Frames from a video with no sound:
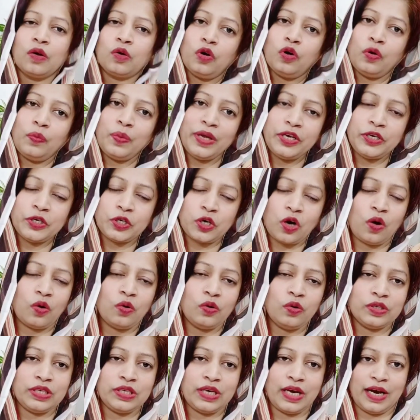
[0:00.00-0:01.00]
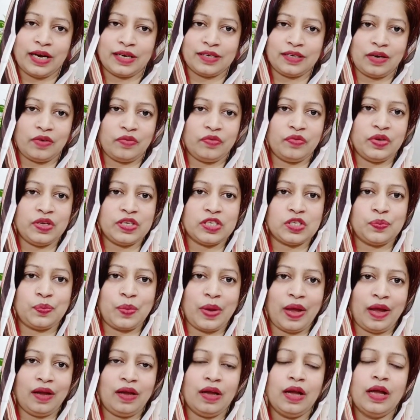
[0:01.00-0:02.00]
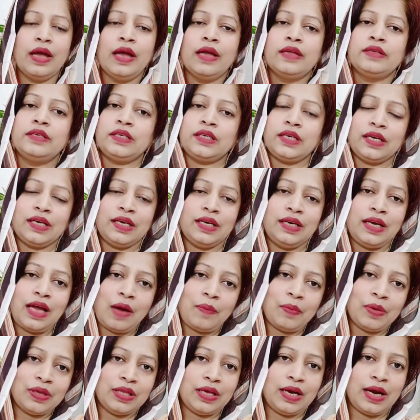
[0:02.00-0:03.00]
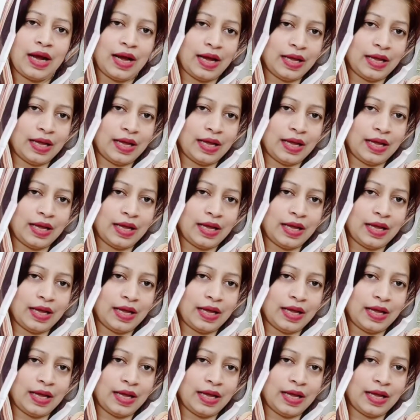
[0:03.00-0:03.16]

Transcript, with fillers: খুবই সহজ একটা ফেস প্যাক যেটা কিনা আমাদের